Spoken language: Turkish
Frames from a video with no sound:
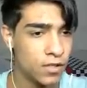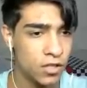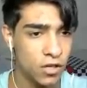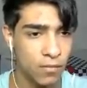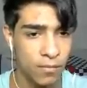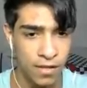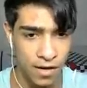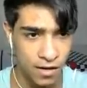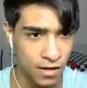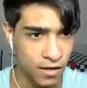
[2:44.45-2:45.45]
Çıkın bir
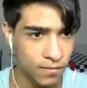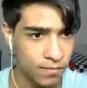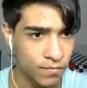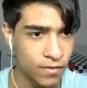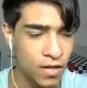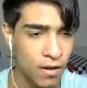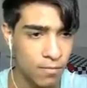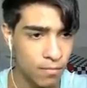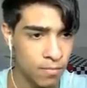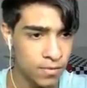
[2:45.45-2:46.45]
dakika. Tamam
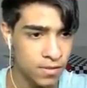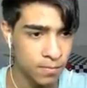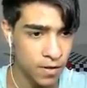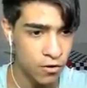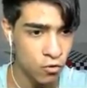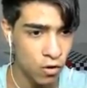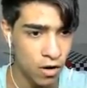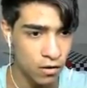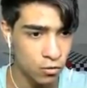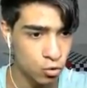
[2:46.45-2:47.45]
zıplayın o
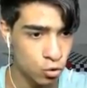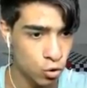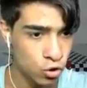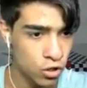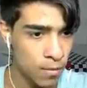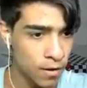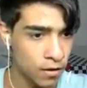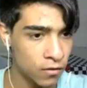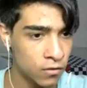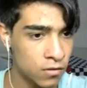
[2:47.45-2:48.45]
şu köşeye
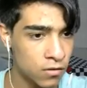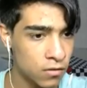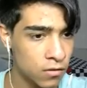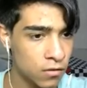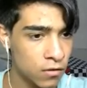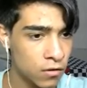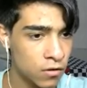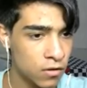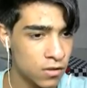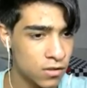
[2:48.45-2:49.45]
bakın.
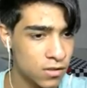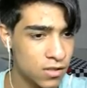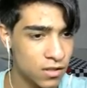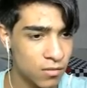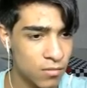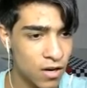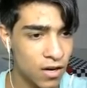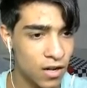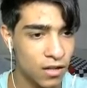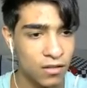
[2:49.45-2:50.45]
Sıktığım
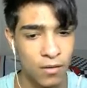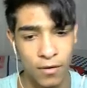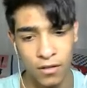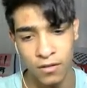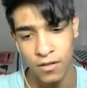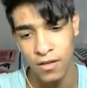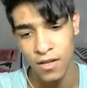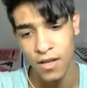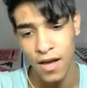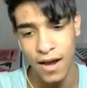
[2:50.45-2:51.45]
yerin altına bakın.
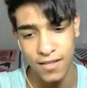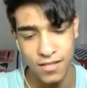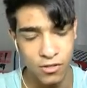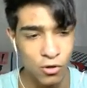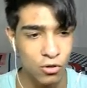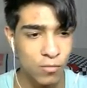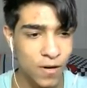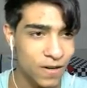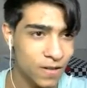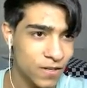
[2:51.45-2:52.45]
Herkes gördüm
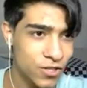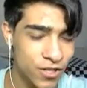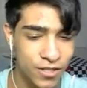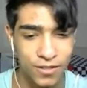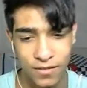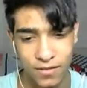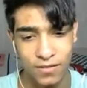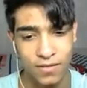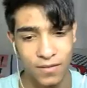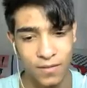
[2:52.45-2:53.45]
arkadaşlar.
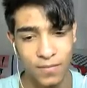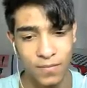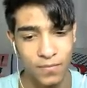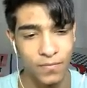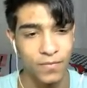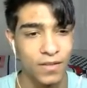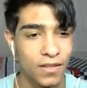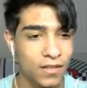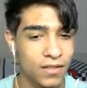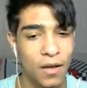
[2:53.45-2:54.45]

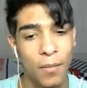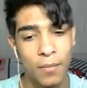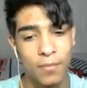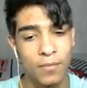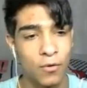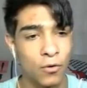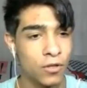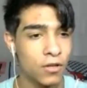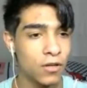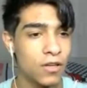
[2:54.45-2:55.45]
Tamam
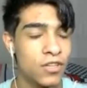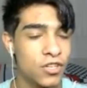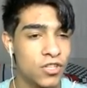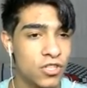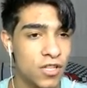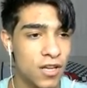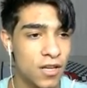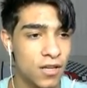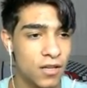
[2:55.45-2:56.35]
oradan ikinci de